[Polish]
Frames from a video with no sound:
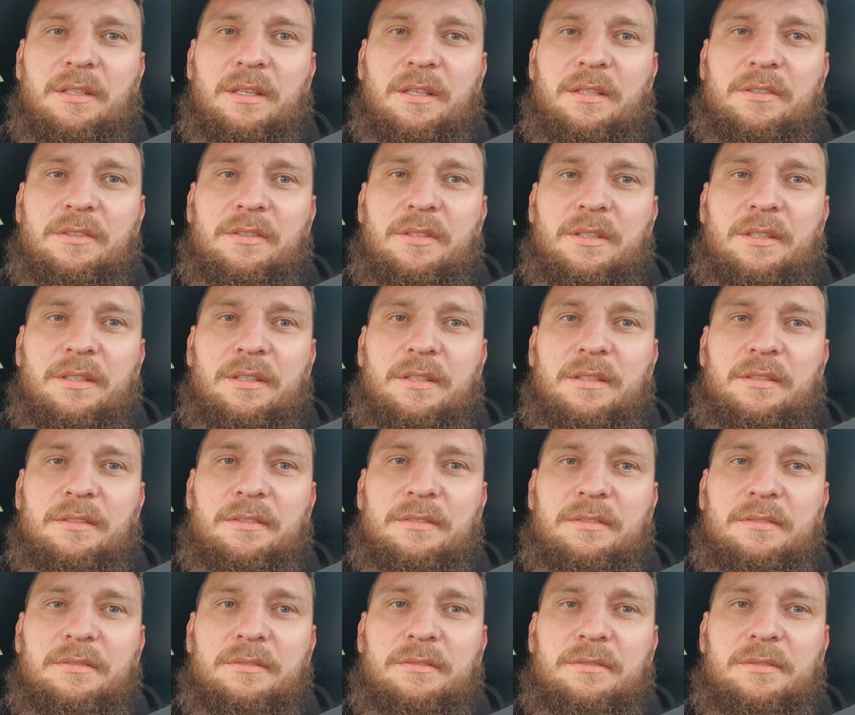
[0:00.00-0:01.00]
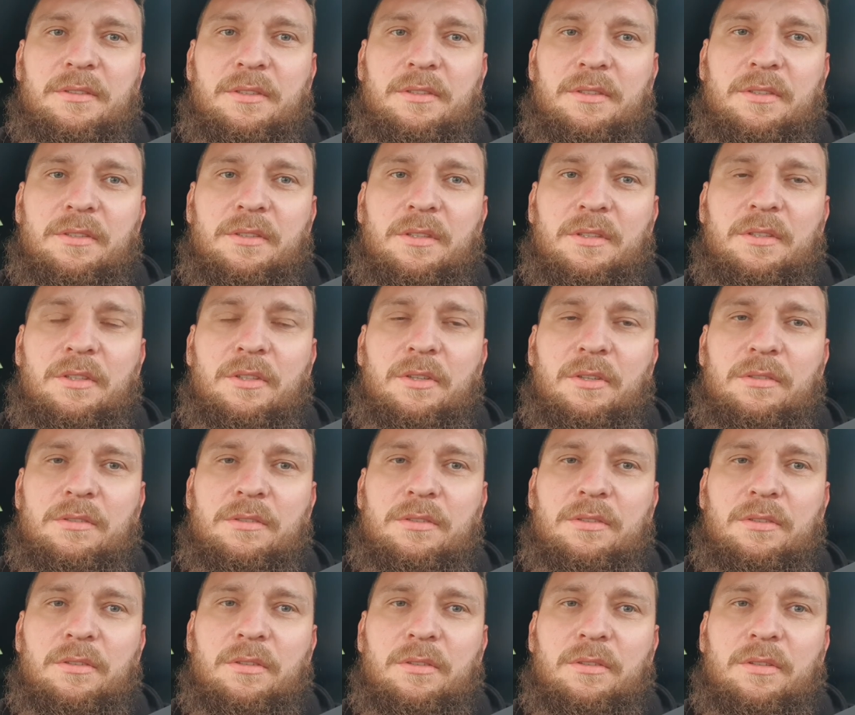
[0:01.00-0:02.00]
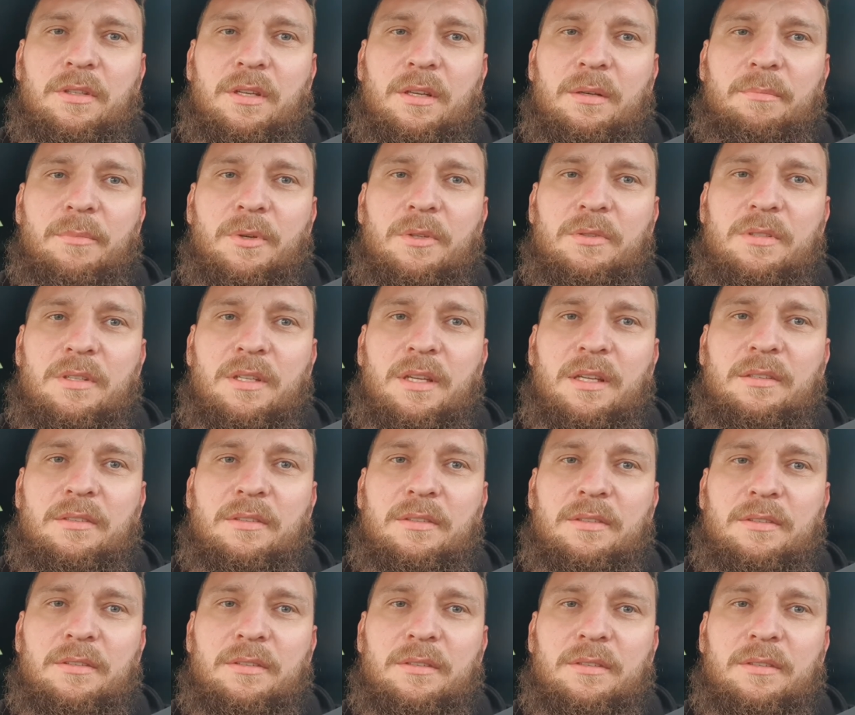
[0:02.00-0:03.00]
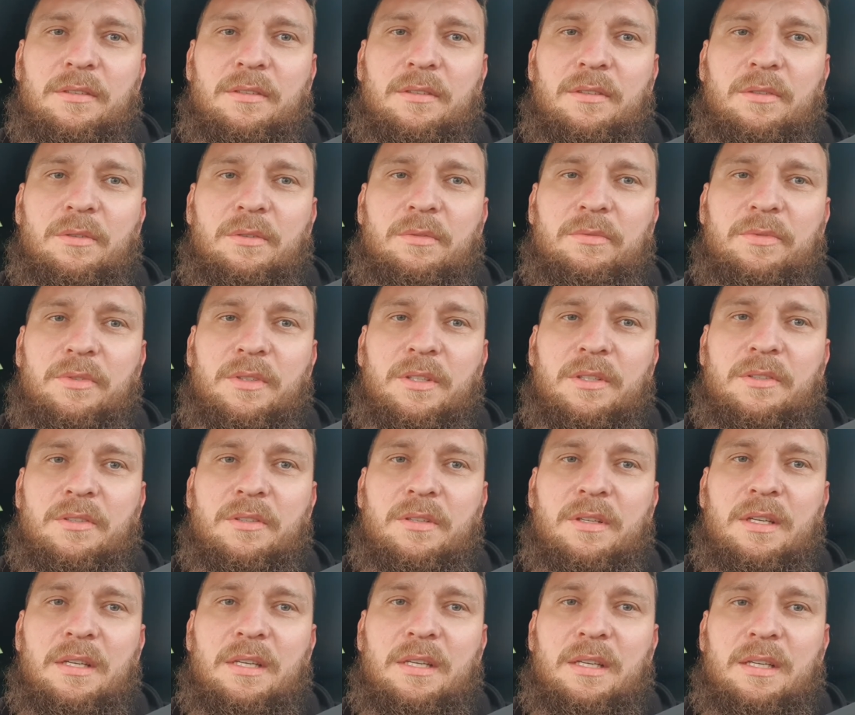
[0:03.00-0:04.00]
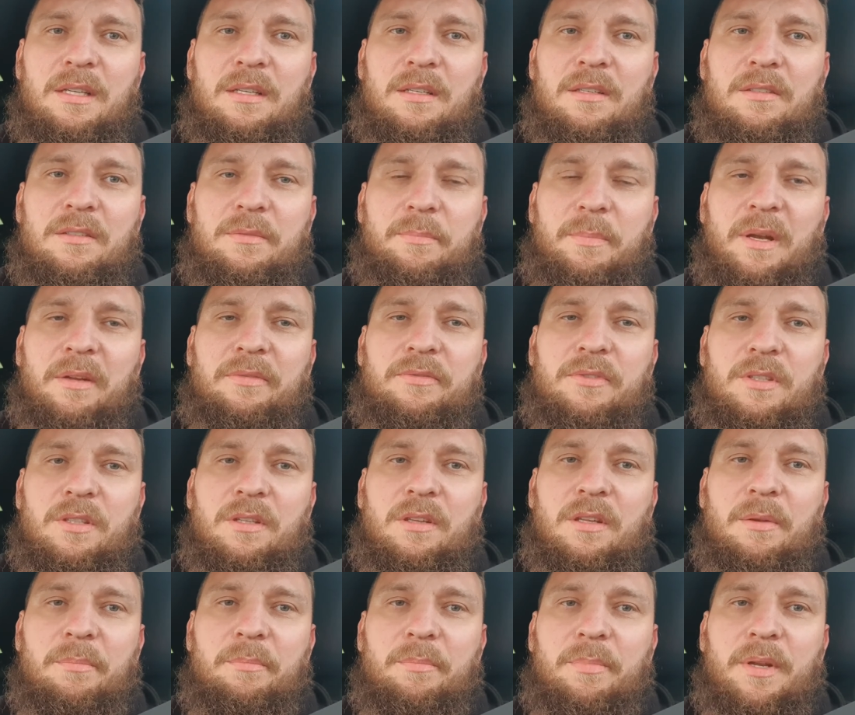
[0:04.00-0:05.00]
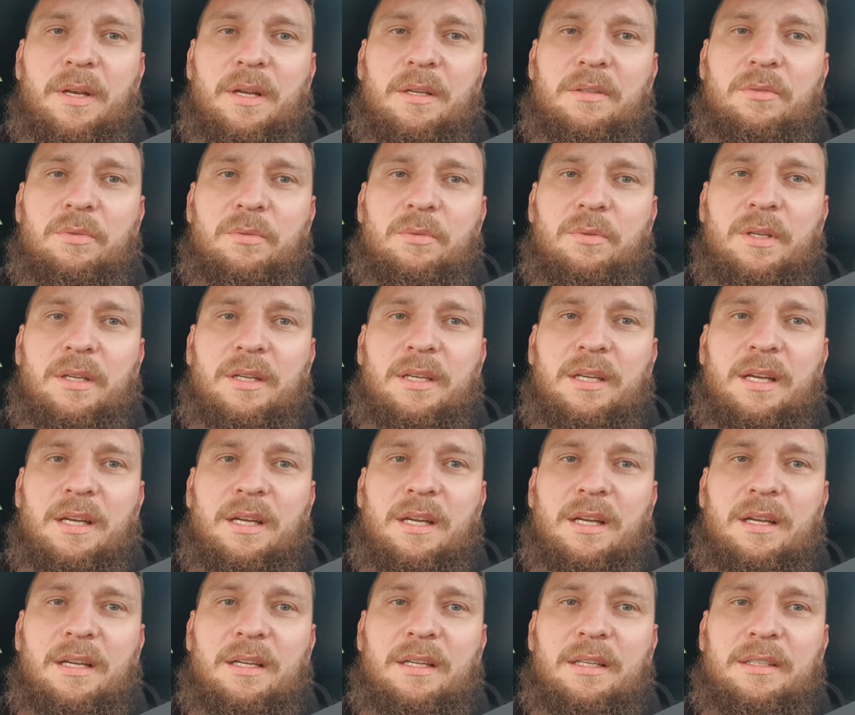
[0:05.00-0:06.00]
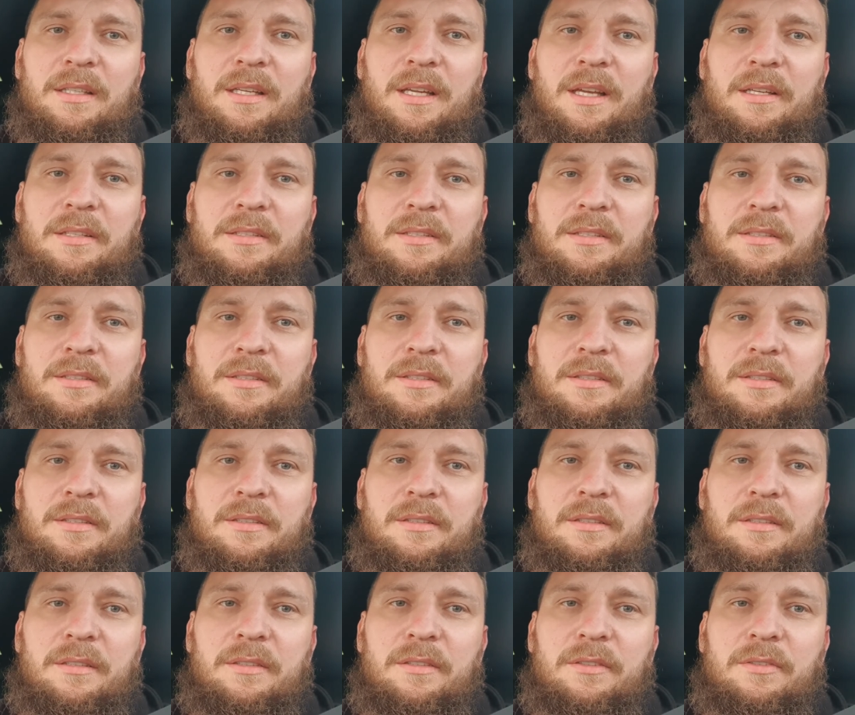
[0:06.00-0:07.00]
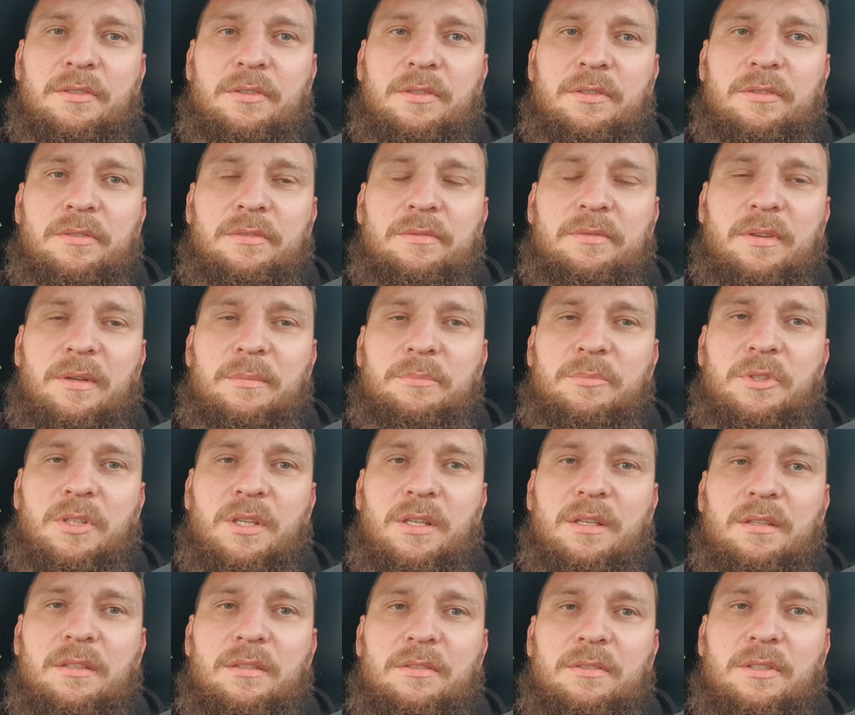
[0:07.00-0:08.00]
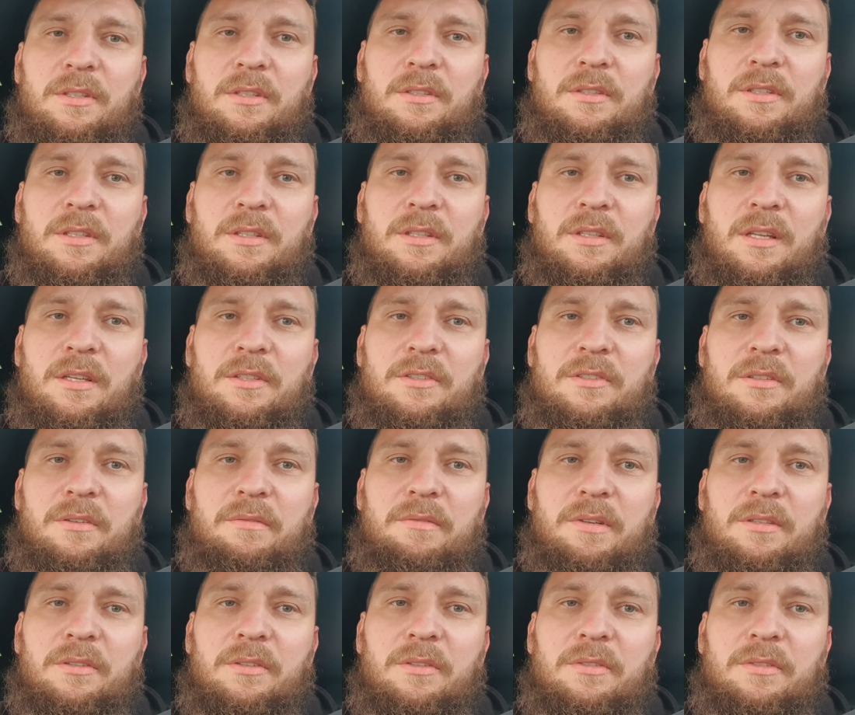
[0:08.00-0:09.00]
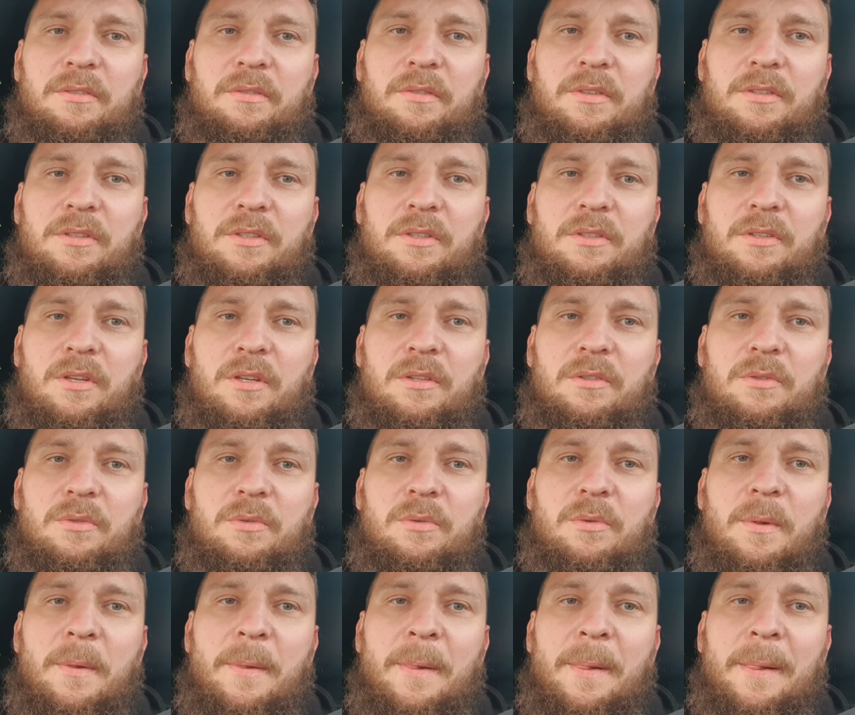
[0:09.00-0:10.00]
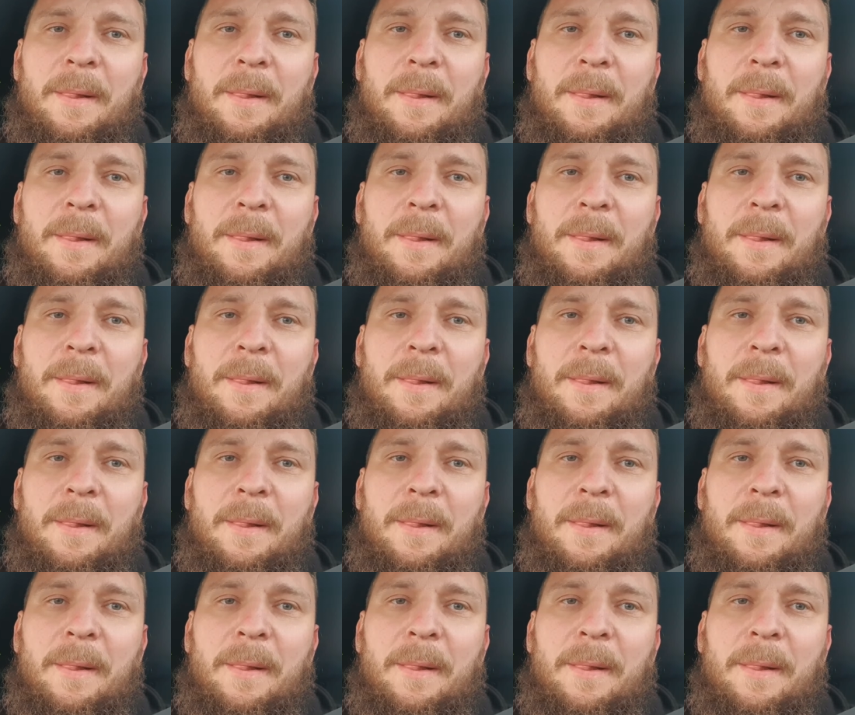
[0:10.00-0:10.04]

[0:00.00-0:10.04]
Także jeżeli chodzi o termostat, e, również sprawdźcie temperaturę, jaka jest, e, czy Wam się silnik nagrzewa do 90,